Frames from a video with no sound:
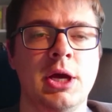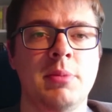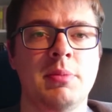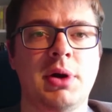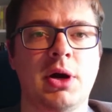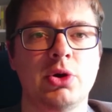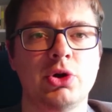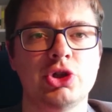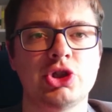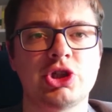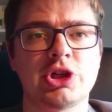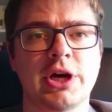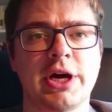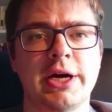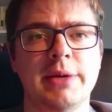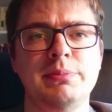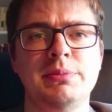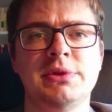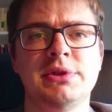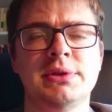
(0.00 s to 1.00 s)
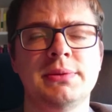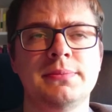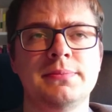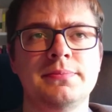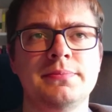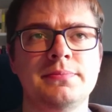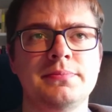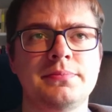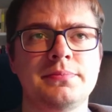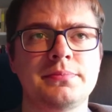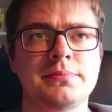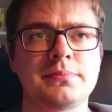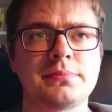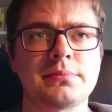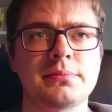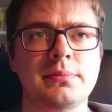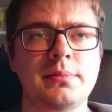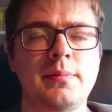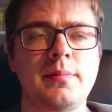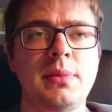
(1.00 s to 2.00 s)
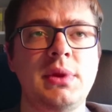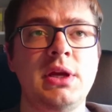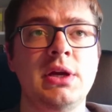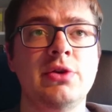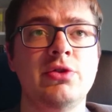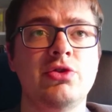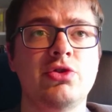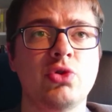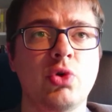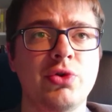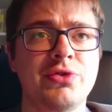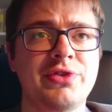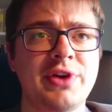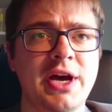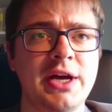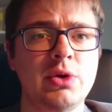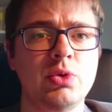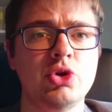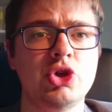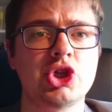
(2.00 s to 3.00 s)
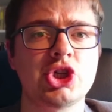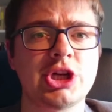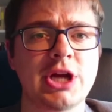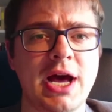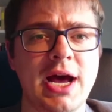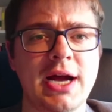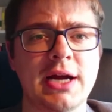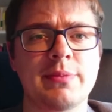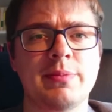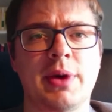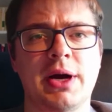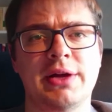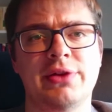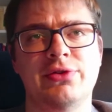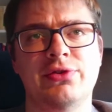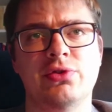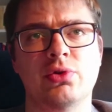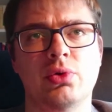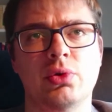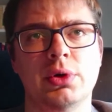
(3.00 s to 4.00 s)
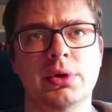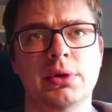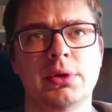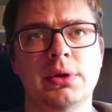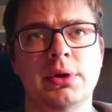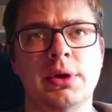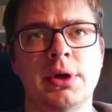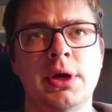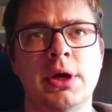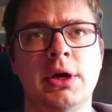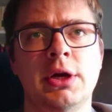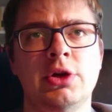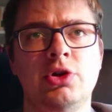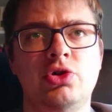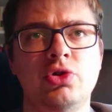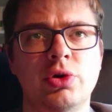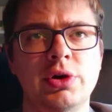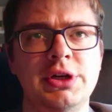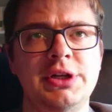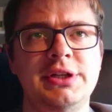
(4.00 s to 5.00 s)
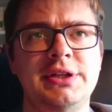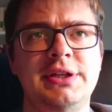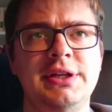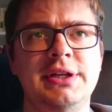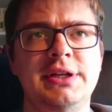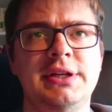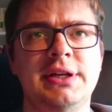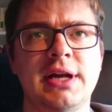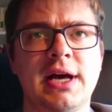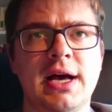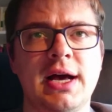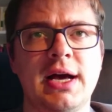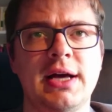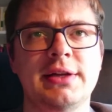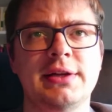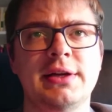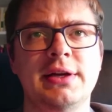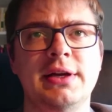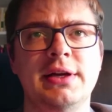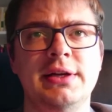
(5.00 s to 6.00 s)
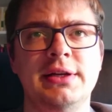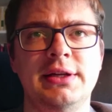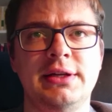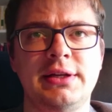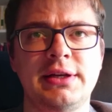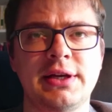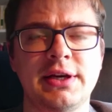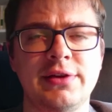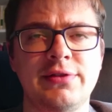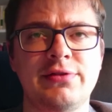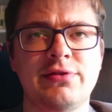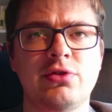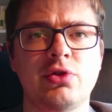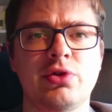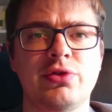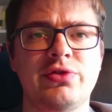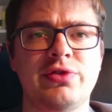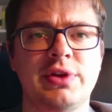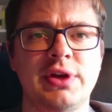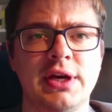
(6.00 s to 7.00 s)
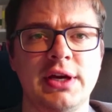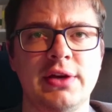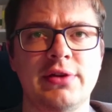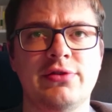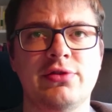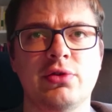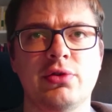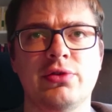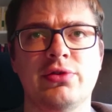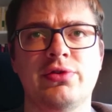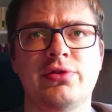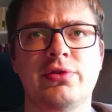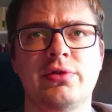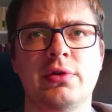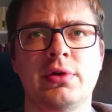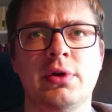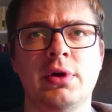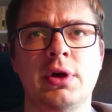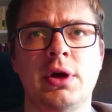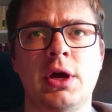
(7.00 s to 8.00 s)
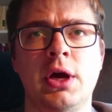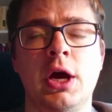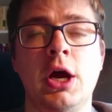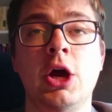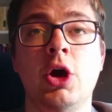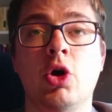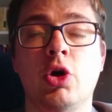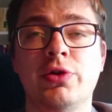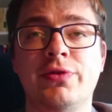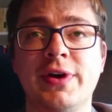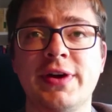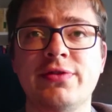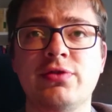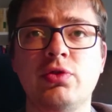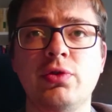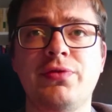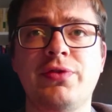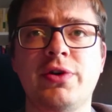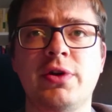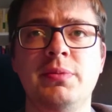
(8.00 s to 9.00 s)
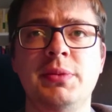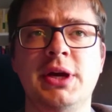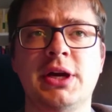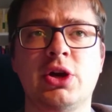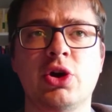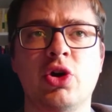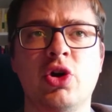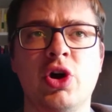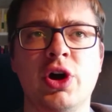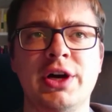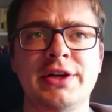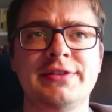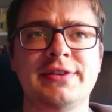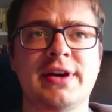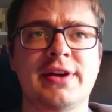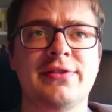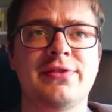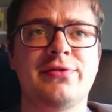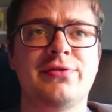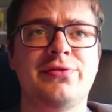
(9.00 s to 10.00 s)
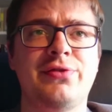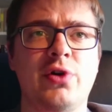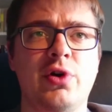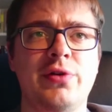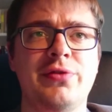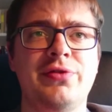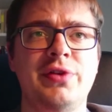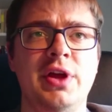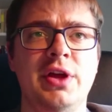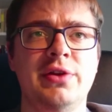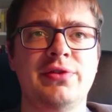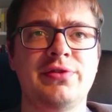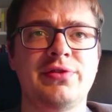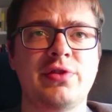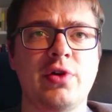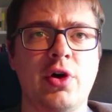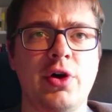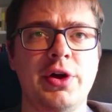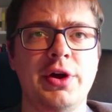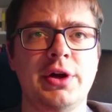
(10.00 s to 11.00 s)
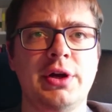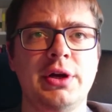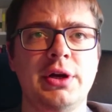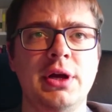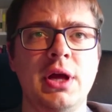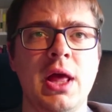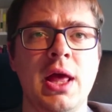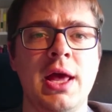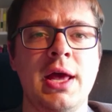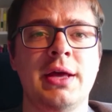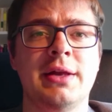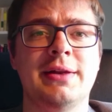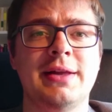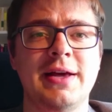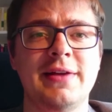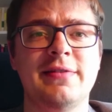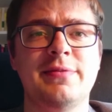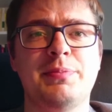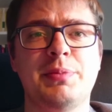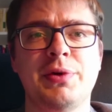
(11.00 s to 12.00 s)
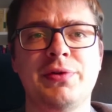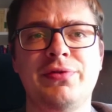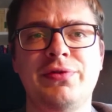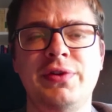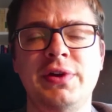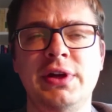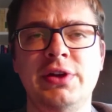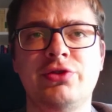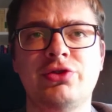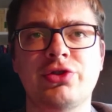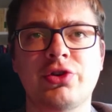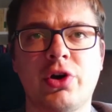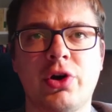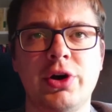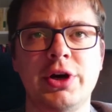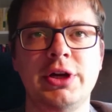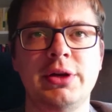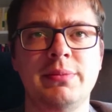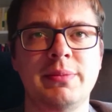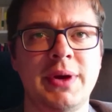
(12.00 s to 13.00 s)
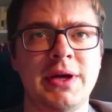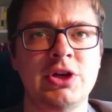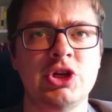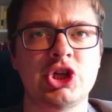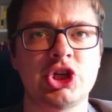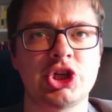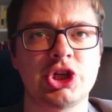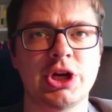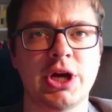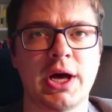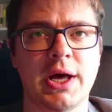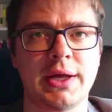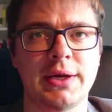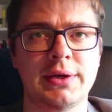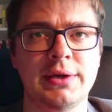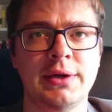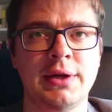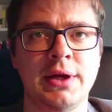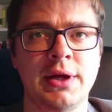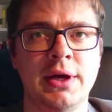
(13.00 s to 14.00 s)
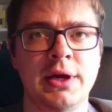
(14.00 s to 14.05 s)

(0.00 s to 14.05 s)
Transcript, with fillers: Paulus schreibt, So sei nun stark, mein Sohn, durch die Gnade in Christus Jesus. Und was du von mir gehört hast vor vielen Zeugen, das befiehlt treuen Menschen an,